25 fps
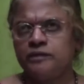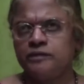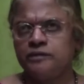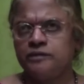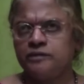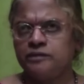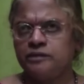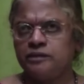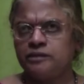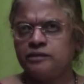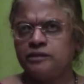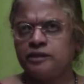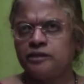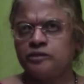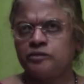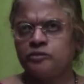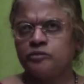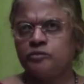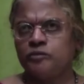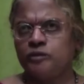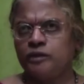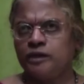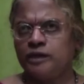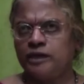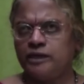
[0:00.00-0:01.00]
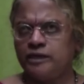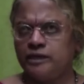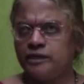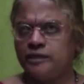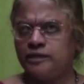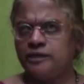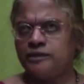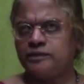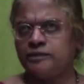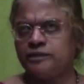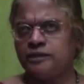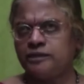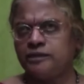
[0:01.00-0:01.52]
இந்த தத்துவங்கள்
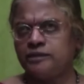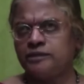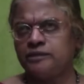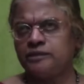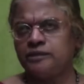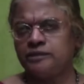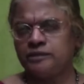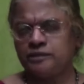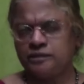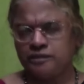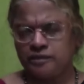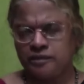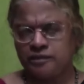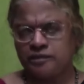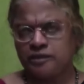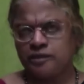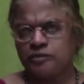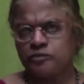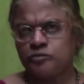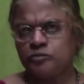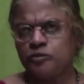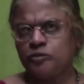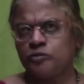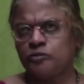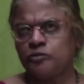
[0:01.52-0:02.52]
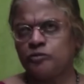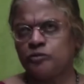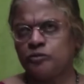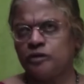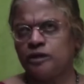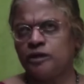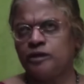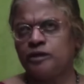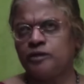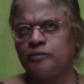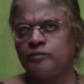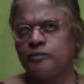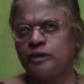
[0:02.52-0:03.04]
என்ன செய்கின்றது இந்த தத்துவ
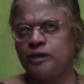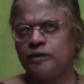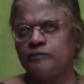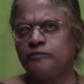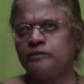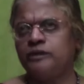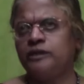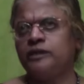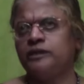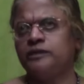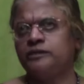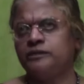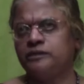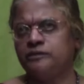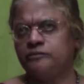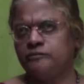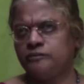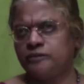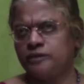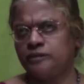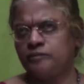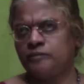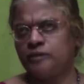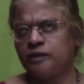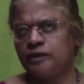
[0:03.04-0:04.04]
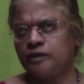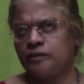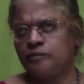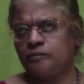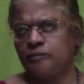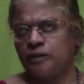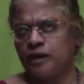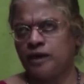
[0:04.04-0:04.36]
கூறுகள் நம் அளவில் எந்த விதமான